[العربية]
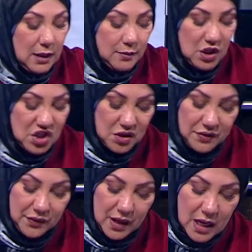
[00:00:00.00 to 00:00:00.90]
أكلهم
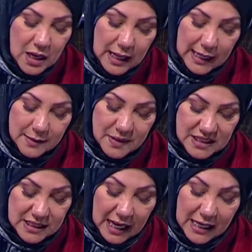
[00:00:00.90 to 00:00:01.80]
يختلف على
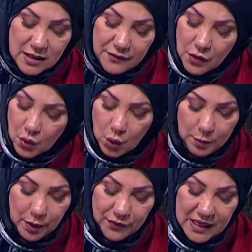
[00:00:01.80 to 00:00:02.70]
مدينة حتى في
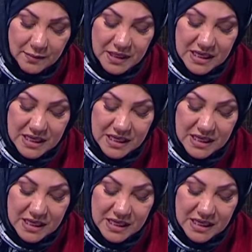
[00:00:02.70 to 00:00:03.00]
أوروبا وفي